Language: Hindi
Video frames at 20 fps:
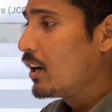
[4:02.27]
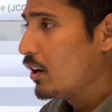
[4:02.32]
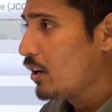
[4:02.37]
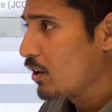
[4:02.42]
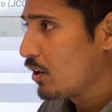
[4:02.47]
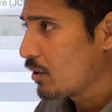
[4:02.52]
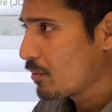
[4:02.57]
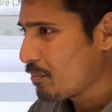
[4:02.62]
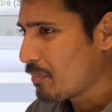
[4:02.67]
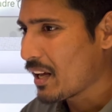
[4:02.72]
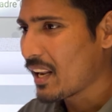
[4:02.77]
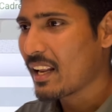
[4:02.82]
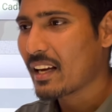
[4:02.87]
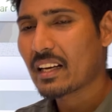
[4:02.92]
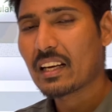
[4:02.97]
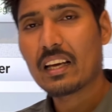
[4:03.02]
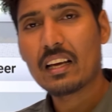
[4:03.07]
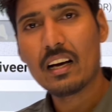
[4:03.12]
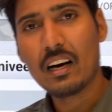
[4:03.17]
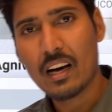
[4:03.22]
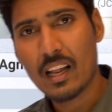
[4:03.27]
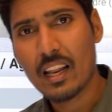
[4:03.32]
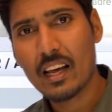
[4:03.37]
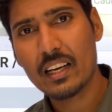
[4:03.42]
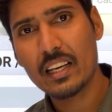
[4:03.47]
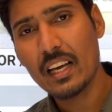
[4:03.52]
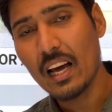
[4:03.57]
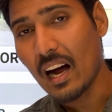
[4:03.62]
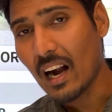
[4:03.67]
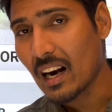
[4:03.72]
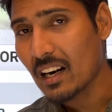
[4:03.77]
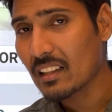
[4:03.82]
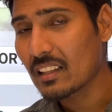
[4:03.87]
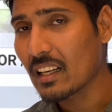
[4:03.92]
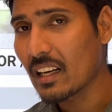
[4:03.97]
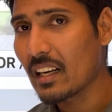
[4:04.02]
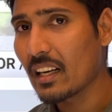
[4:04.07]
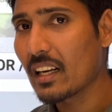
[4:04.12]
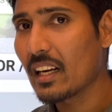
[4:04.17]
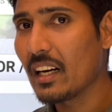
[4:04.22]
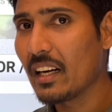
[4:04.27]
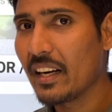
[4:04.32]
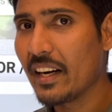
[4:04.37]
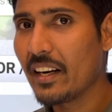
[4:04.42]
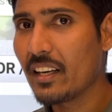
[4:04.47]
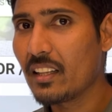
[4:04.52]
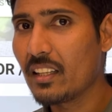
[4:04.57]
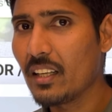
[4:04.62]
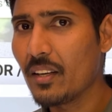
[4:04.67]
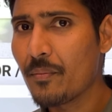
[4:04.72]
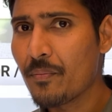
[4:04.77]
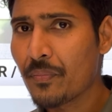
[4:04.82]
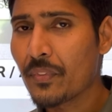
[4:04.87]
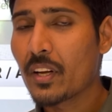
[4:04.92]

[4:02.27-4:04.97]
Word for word: और हालांकि हालांकि आठ तारीख की डेट थी